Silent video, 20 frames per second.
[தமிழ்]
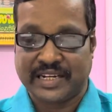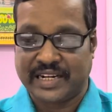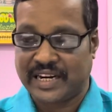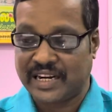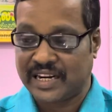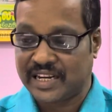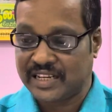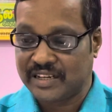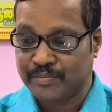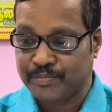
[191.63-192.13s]

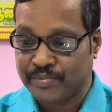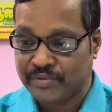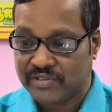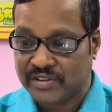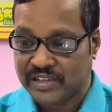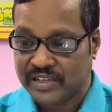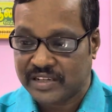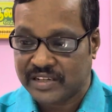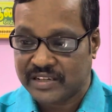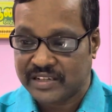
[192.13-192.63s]
ஏன்னா
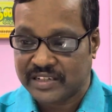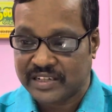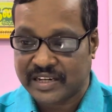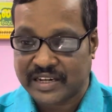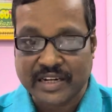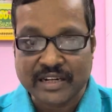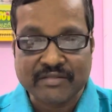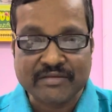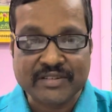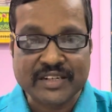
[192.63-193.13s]
இப்போதைக்கு நீங்கள்
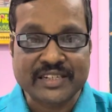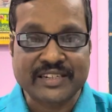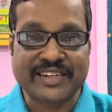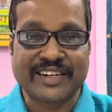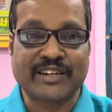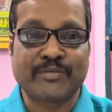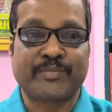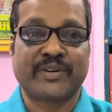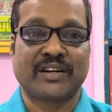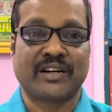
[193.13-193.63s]
கல்வியை
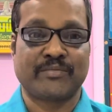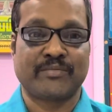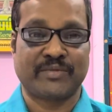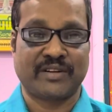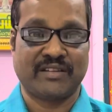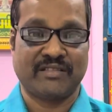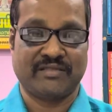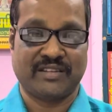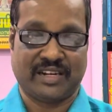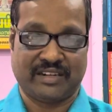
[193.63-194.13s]
செலக்ட் பண்ணால்
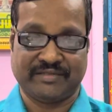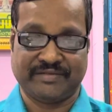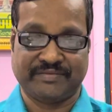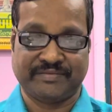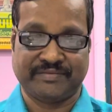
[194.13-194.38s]
மட்டும்தான்